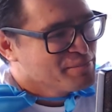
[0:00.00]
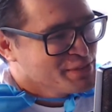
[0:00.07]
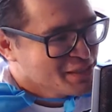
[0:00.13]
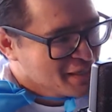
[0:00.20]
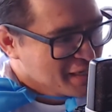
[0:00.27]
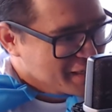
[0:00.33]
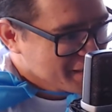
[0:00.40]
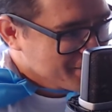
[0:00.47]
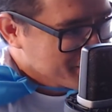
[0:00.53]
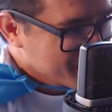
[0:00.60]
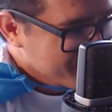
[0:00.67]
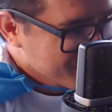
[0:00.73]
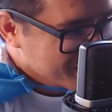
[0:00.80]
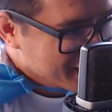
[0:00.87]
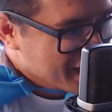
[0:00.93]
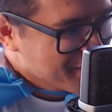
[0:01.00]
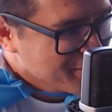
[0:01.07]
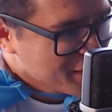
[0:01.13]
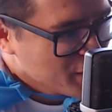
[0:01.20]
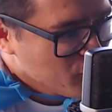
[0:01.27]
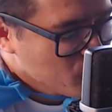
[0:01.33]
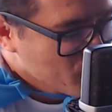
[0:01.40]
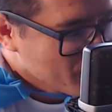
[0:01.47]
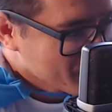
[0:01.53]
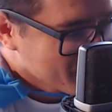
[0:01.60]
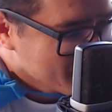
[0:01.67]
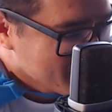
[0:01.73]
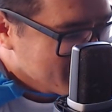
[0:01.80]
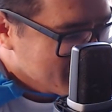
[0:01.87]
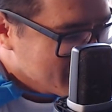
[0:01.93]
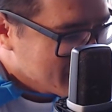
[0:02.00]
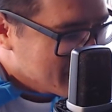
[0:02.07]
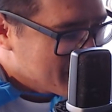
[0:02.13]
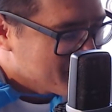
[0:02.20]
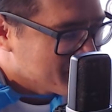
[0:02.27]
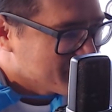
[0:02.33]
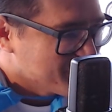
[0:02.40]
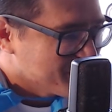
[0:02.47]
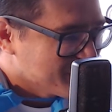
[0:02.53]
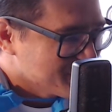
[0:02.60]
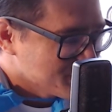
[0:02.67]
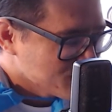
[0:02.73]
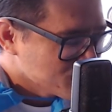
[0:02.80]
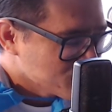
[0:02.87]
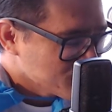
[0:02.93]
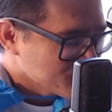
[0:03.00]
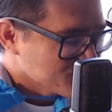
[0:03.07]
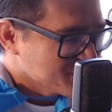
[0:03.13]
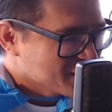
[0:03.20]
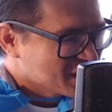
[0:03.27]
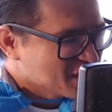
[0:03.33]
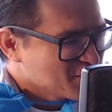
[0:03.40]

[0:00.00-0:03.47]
a BR para ficar melhor para fazer o nosso